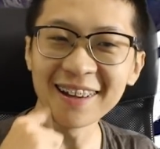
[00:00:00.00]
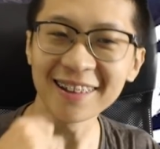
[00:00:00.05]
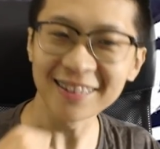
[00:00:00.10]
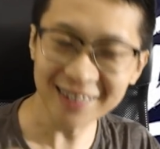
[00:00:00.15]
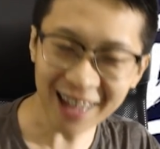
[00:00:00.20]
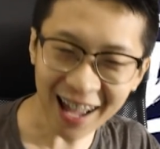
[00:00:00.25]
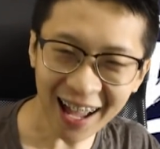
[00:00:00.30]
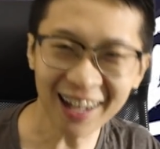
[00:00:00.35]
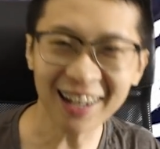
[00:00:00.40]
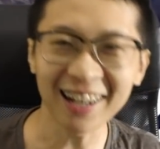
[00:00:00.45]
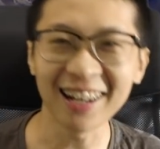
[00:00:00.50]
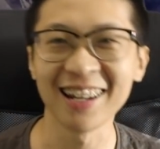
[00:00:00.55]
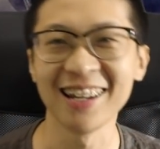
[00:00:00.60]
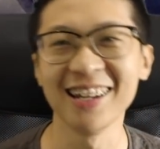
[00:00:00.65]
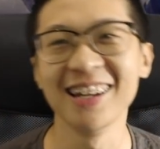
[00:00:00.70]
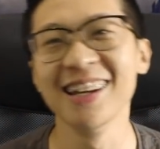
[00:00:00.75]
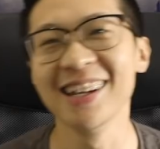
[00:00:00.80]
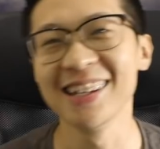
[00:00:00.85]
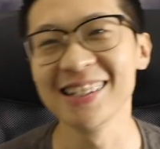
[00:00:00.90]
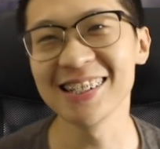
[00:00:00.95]

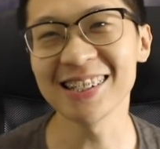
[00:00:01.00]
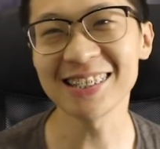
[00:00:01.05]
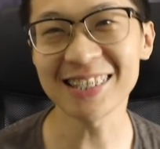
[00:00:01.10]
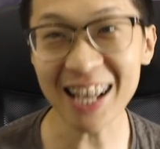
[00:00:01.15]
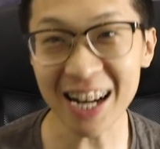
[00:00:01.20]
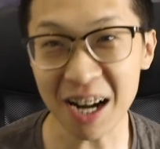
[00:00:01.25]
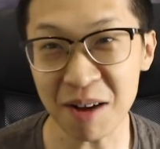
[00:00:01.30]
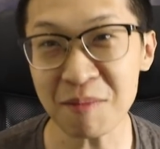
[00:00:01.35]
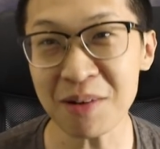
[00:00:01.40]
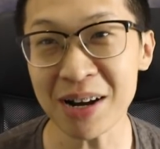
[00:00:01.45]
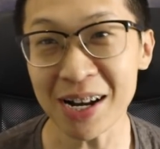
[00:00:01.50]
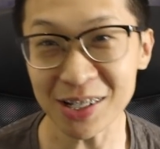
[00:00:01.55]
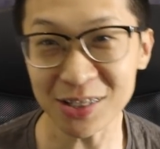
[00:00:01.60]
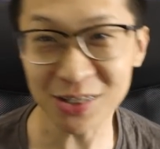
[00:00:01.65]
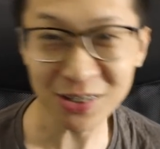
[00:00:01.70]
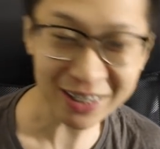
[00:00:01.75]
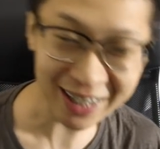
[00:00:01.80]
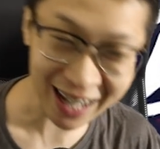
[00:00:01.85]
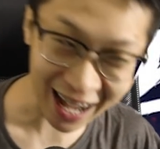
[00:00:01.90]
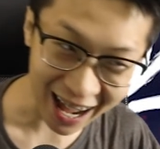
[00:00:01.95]
Dan secara
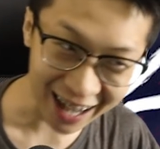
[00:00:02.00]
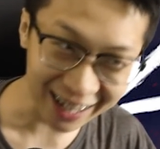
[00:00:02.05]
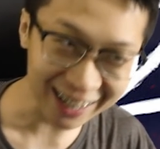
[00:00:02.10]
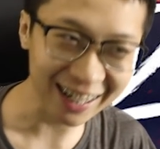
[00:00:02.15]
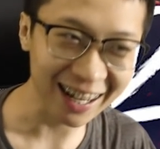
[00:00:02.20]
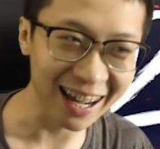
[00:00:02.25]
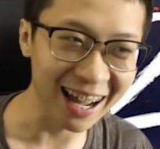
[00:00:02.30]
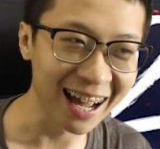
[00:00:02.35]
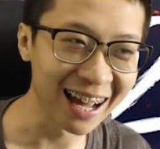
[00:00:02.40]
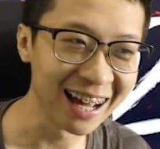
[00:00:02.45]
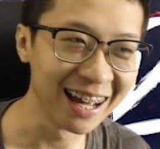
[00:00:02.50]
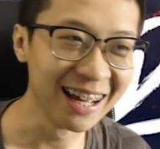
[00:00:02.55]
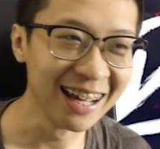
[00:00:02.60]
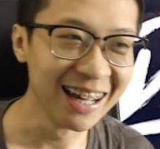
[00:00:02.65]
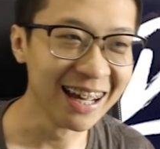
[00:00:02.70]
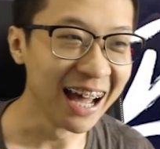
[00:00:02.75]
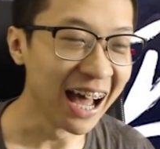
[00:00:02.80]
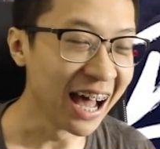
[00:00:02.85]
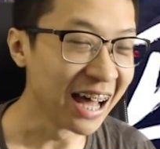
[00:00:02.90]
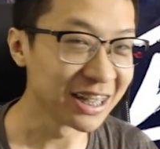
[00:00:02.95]
mengejutkan ya,
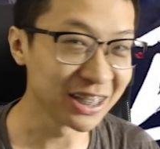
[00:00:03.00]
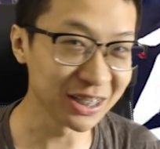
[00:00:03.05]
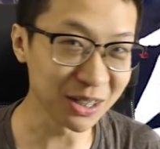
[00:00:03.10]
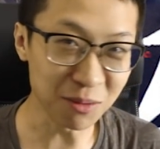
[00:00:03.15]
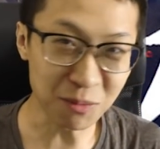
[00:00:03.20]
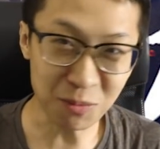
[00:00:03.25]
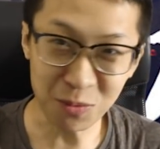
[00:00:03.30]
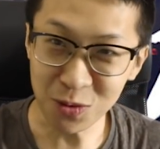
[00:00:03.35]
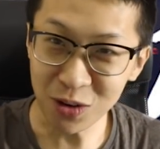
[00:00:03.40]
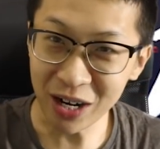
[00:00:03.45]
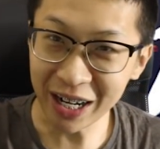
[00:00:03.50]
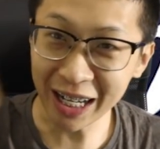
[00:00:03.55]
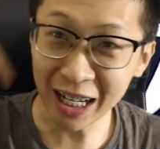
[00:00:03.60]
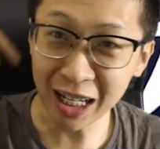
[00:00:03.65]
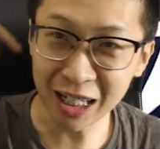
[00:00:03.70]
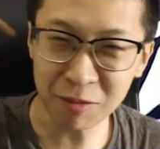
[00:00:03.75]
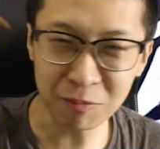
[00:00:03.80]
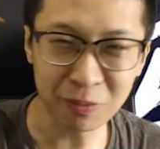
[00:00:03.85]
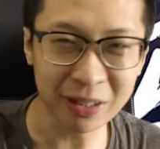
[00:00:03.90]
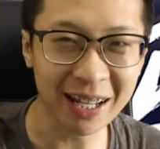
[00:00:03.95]
semua
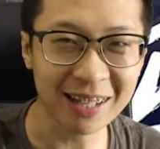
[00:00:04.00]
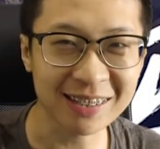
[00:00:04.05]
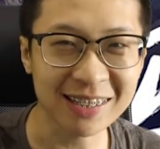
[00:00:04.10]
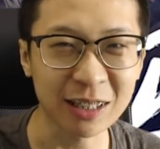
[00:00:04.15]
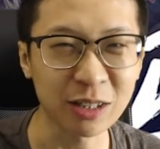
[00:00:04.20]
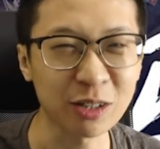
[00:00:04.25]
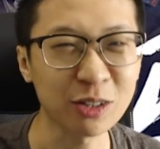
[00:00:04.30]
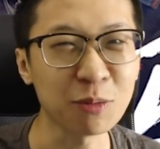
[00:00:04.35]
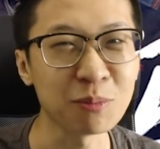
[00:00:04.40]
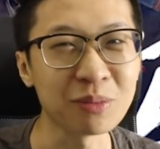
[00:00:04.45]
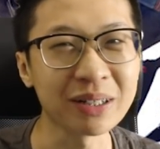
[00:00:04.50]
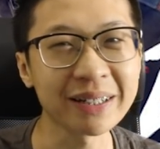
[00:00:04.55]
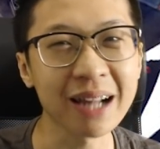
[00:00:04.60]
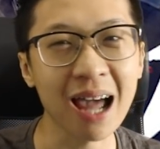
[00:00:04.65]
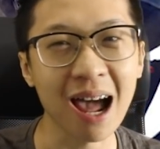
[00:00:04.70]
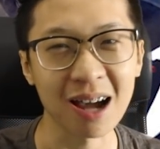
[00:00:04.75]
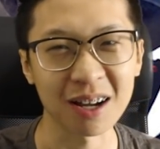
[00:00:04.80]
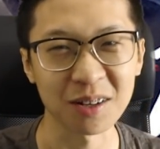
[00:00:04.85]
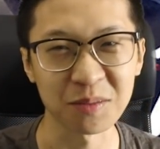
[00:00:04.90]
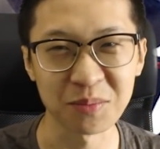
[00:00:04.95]
yang di peringkat satu itu
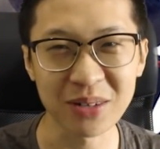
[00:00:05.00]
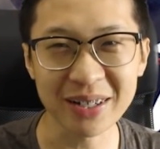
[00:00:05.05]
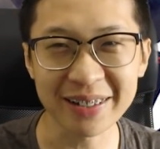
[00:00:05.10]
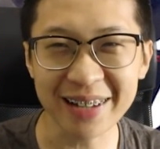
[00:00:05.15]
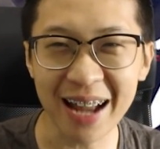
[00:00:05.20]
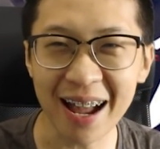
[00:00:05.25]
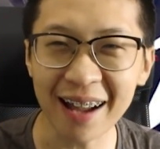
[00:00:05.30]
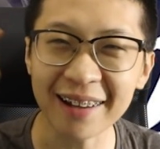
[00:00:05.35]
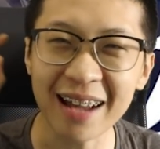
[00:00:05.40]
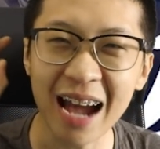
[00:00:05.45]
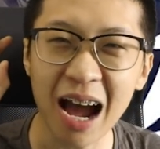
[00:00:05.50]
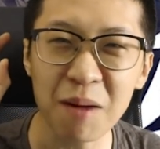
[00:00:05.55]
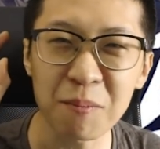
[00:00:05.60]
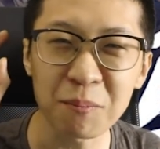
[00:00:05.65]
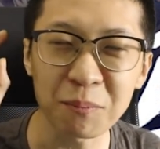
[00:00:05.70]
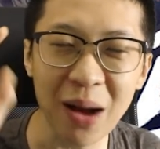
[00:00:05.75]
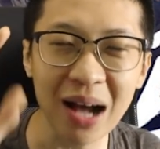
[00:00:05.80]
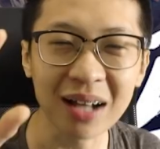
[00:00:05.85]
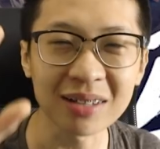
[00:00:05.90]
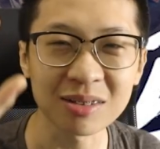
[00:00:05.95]
menang. Menang
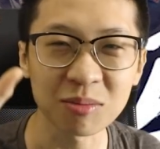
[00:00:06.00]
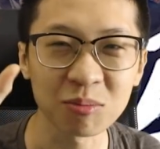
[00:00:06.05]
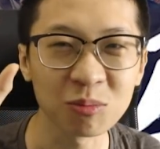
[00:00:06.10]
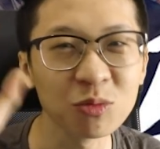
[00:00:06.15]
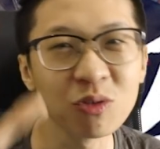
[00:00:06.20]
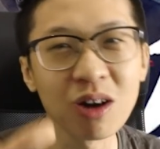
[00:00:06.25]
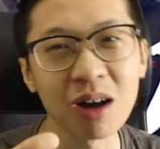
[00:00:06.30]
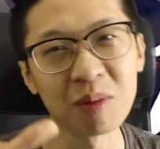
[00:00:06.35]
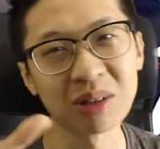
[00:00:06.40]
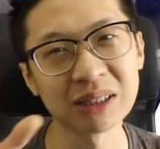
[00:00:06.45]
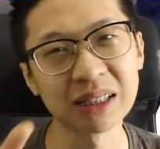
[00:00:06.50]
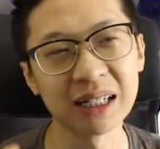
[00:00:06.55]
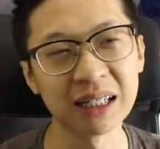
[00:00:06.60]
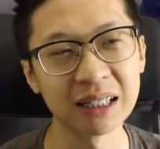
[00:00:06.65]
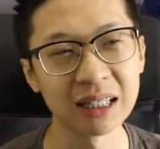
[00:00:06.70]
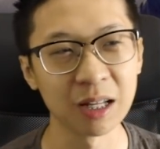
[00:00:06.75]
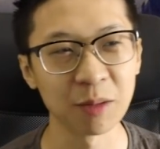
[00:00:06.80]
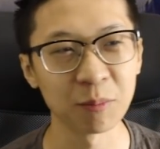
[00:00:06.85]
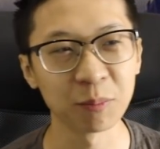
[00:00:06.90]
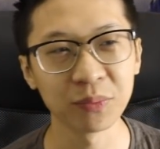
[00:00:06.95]
gampang semua
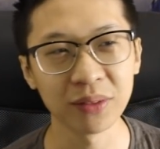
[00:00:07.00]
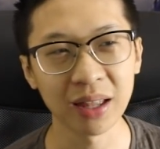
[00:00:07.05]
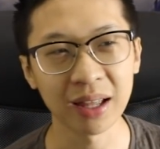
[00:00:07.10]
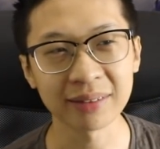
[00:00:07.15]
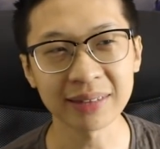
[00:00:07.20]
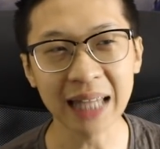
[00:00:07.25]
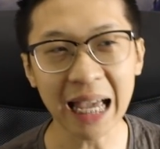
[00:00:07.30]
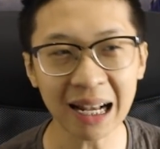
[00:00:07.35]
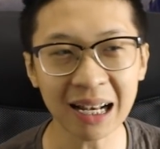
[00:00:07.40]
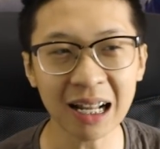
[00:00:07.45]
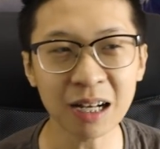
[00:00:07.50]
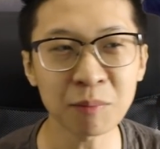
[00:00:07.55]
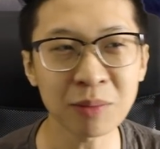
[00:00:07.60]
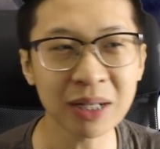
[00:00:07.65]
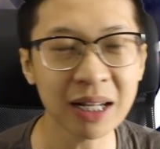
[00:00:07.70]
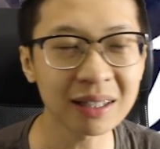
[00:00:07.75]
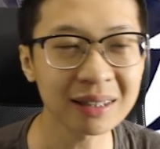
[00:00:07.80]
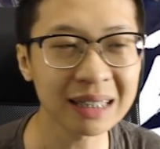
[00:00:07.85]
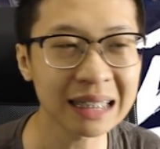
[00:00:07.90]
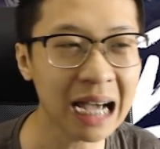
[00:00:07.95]
masalahnya. Thailand
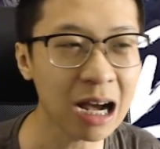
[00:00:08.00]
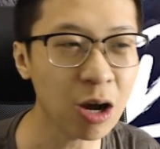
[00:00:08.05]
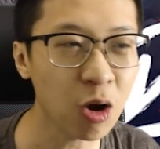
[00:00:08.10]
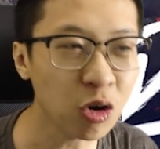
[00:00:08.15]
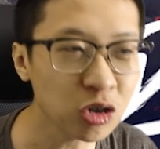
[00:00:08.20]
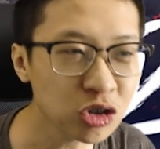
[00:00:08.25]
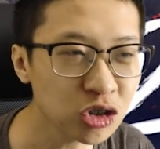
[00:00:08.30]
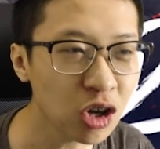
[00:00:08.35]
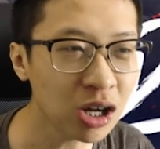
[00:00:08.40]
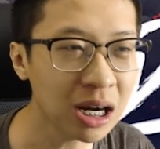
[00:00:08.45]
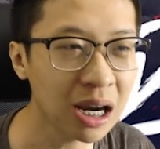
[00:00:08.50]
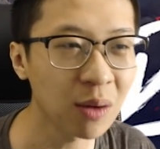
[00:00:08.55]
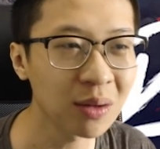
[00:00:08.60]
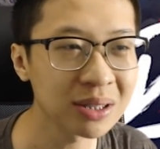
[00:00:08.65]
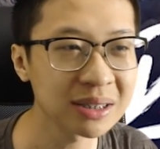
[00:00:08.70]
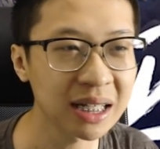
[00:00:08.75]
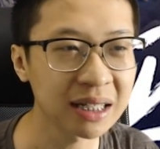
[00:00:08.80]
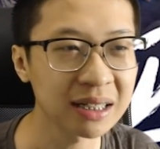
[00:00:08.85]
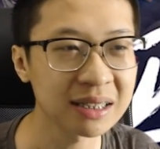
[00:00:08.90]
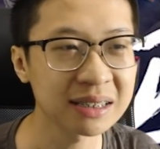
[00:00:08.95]
menang 3-0
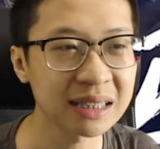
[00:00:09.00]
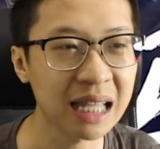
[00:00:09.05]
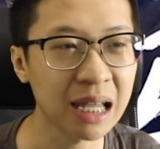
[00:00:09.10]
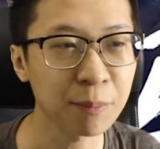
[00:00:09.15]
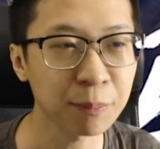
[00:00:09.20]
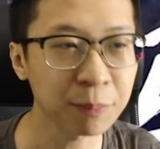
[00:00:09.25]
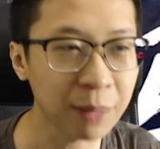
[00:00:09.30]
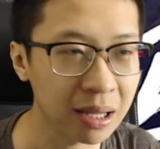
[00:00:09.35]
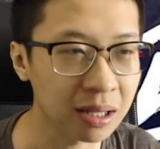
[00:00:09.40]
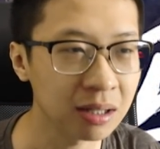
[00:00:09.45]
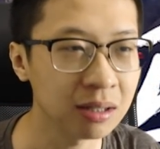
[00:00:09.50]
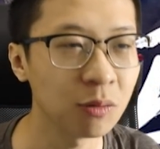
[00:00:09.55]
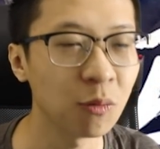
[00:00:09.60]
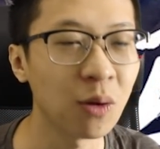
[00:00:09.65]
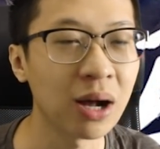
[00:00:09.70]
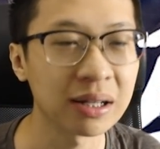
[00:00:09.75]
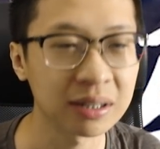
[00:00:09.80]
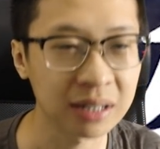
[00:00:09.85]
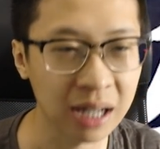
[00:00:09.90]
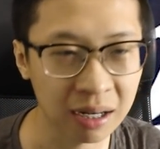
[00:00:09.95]
lawan Chinese Taipei
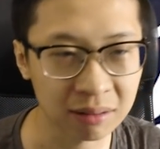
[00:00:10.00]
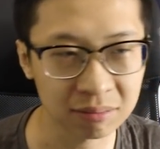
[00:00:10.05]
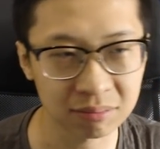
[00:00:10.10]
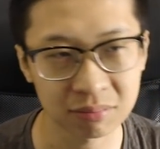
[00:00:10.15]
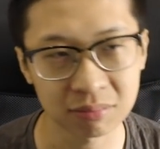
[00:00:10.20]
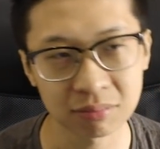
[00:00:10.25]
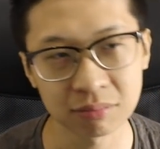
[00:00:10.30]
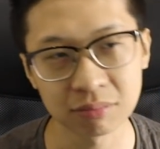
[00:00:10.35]
wildcard.